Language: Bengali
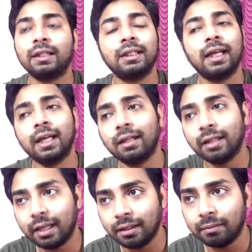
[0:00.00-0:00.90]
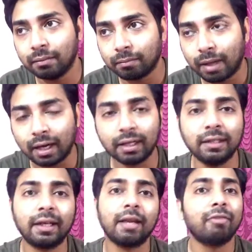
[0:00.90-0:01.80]
সে এই
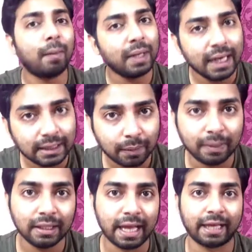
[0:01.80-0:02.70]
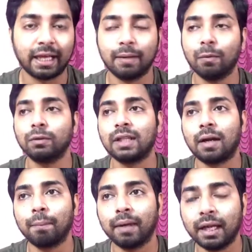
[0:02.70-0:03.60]
ভাড়াটিয়াদেরকে ফ্যামিলি হিসেবেই দেখে এবং
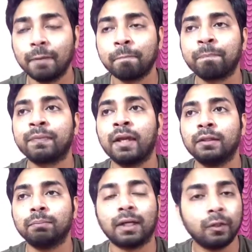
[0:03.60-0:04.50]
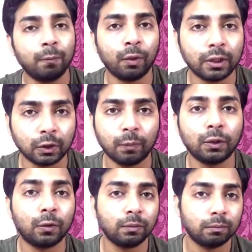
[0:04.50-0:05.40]
তার মেয়ে মাধ্যমিক পরীক্ষার সময় যখন